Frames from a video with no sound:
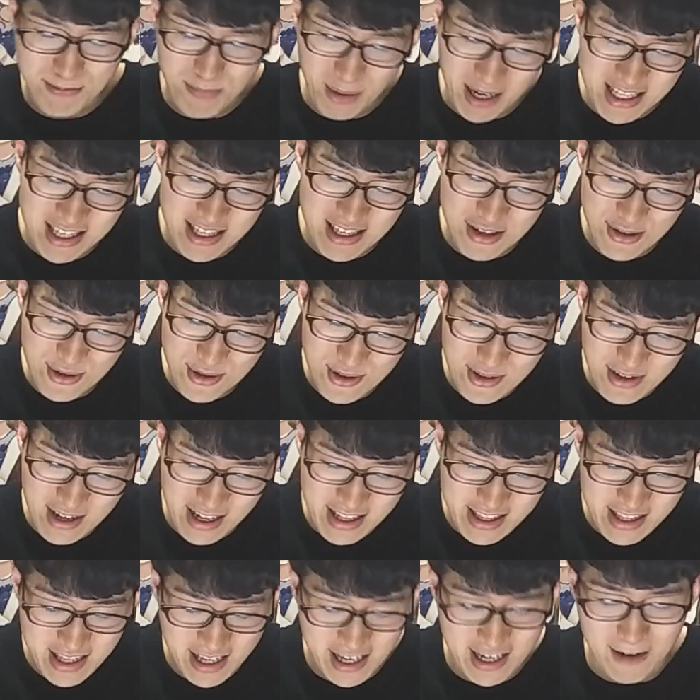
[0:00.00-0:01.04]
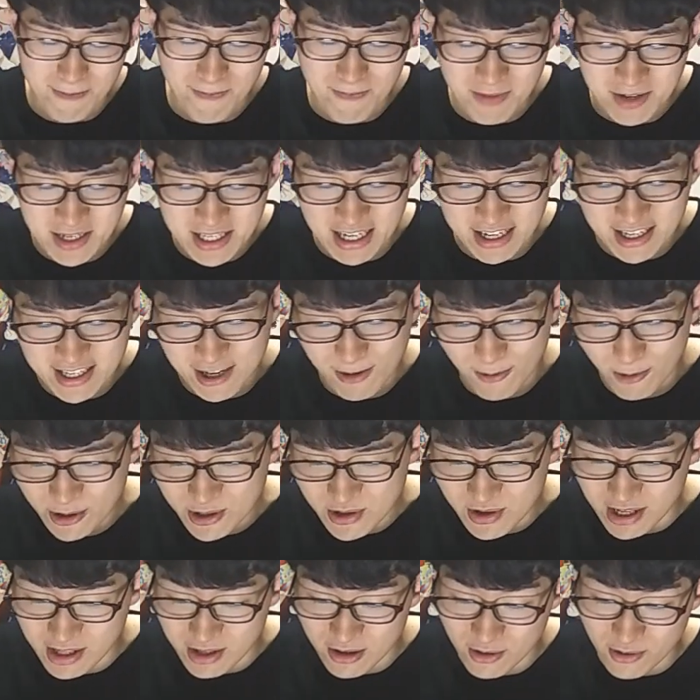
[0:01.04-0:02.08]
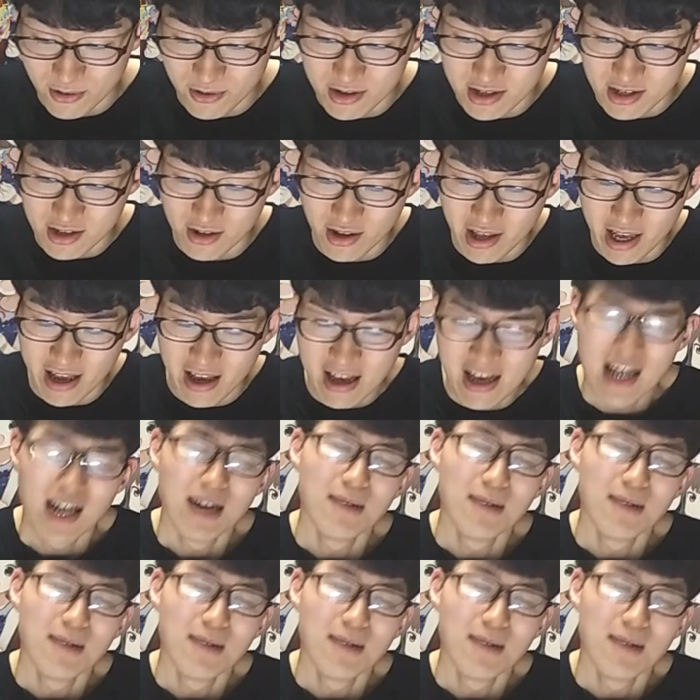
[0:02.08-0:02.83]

抜群な安定感めちゃくちゃ面白いという声ですけどね。